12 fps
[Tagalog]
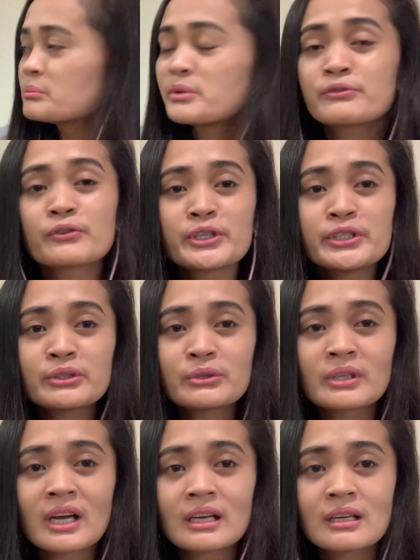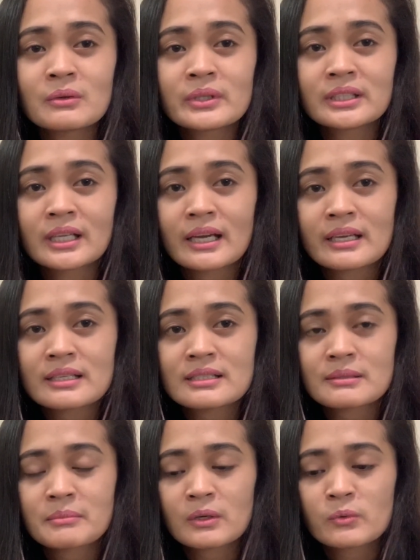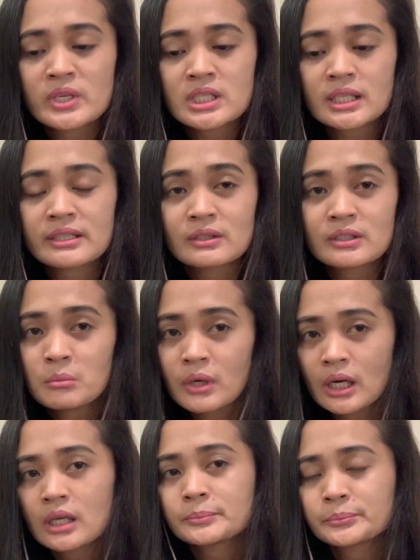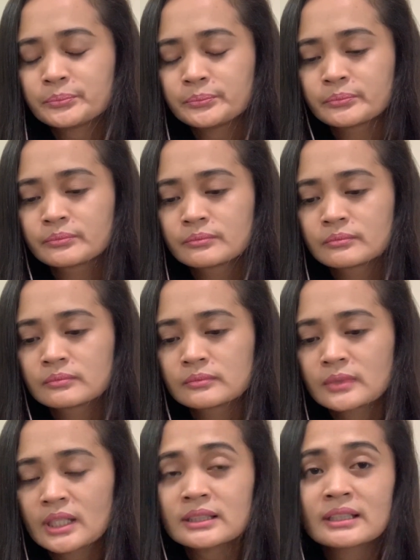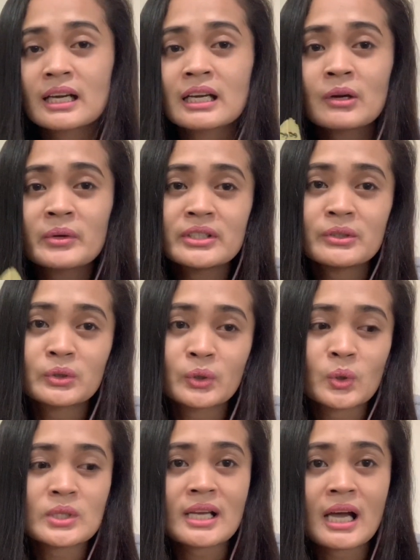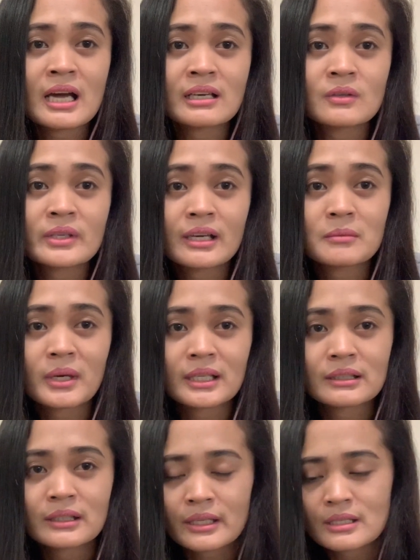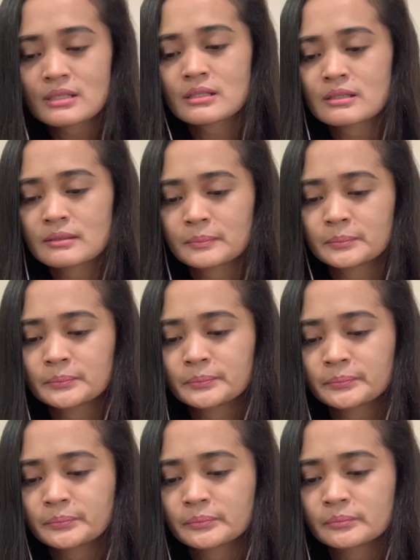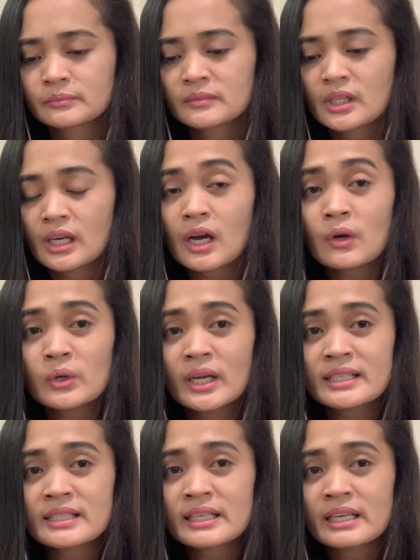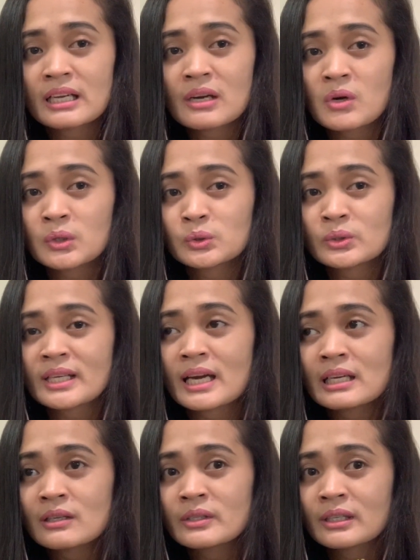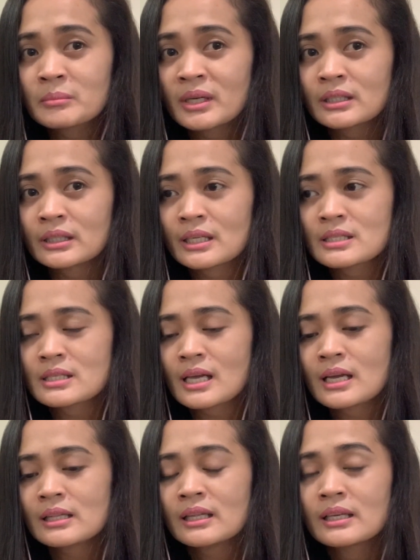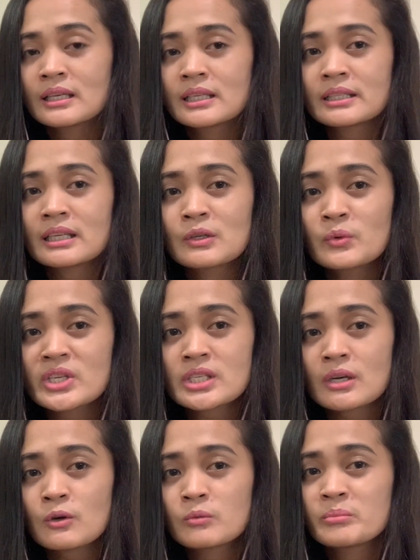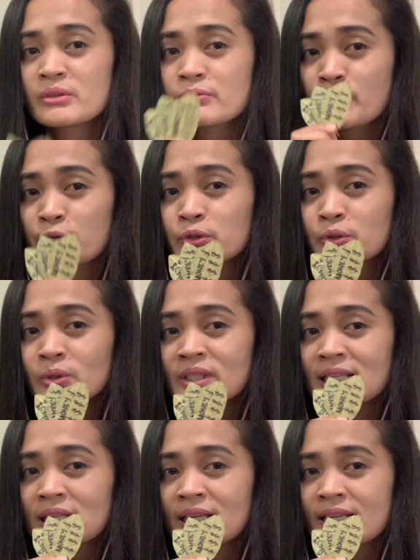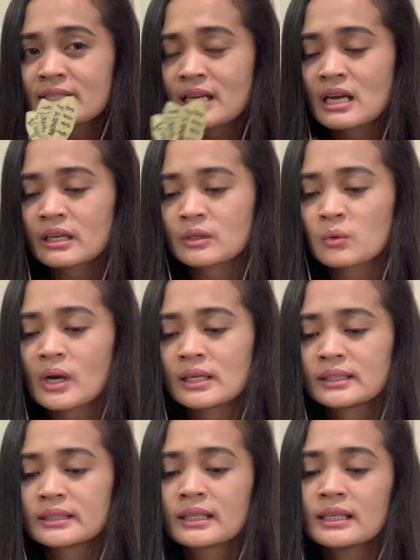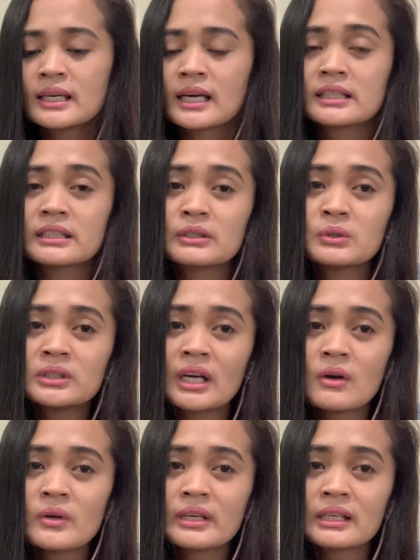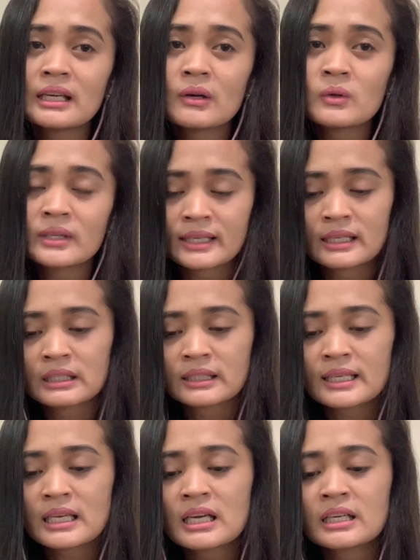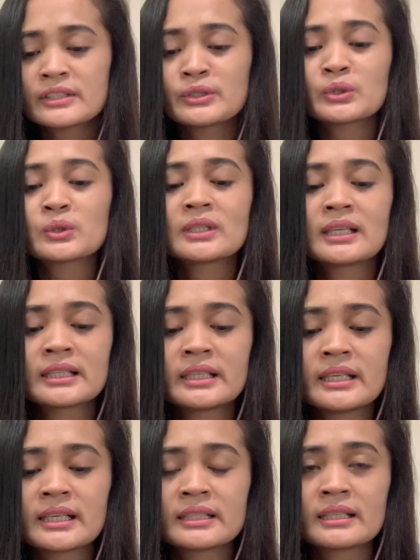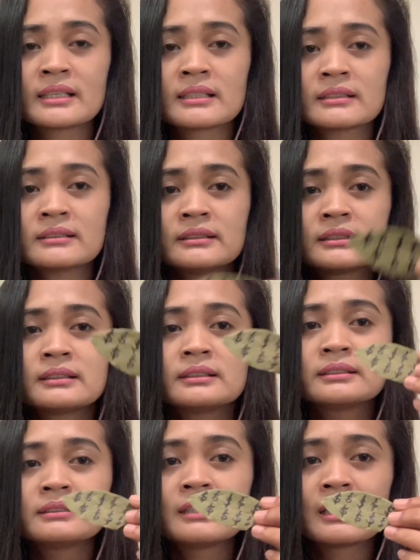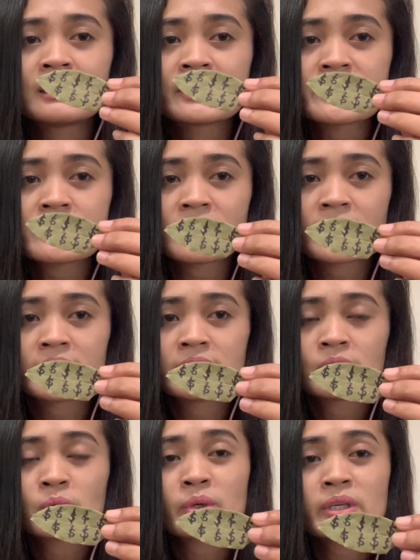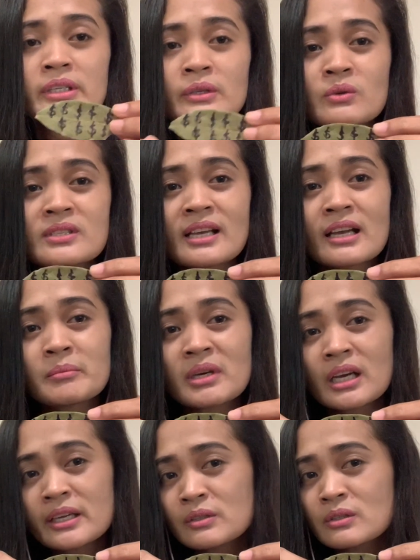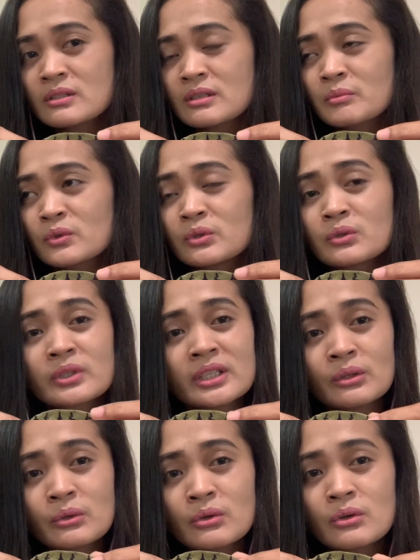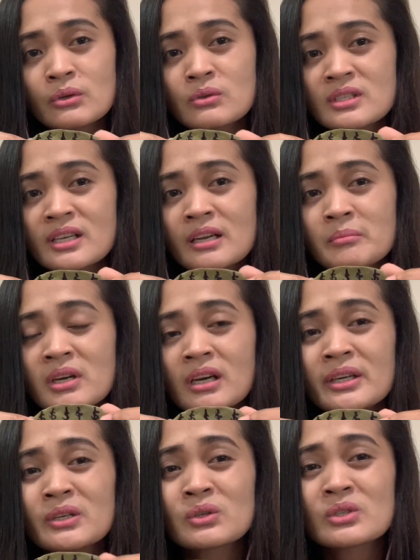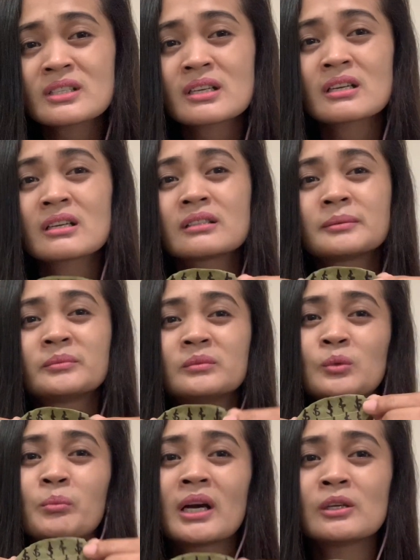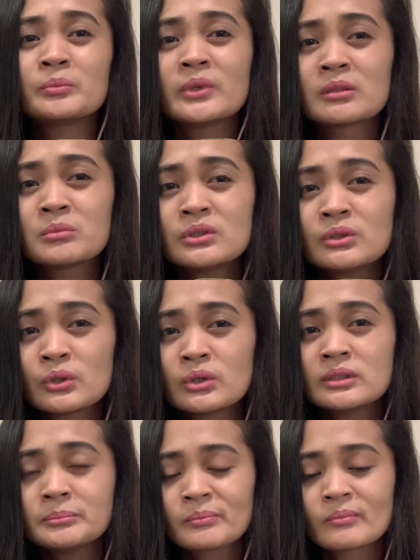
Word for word: before nyo to gagawin guys, mag-wish kayo, di ba? At gagawin nyo to sa araw ng Martes. Ako guys, ginagawa ko to sa araw ng Martes at nag-wish ako before ko to nilagay sa aking wallet. At itong dahon ng laurel, kailangan nyo tong lagyan ng dollar sign or kung saan man kayo sa mundong ito, kung saan man kayo sa lupalop ng mundo,